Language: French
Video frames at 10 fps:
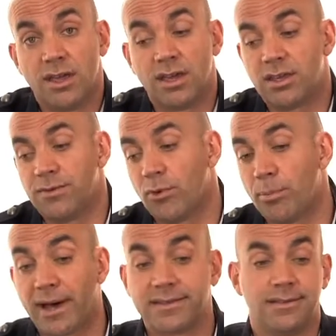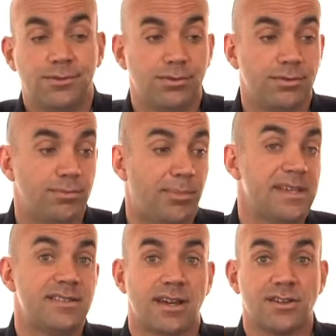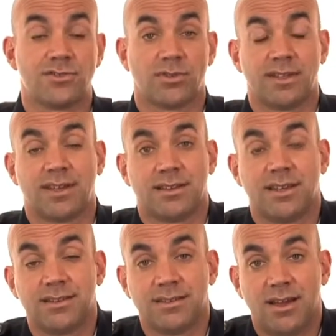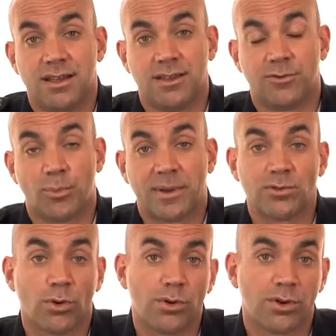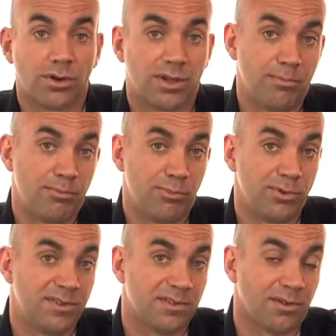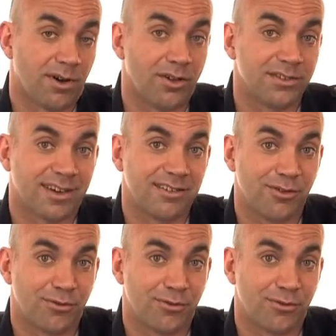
et qui font partie du paysage sur Internet. Il ne faut pas trop qu'ils puissent rentrer dans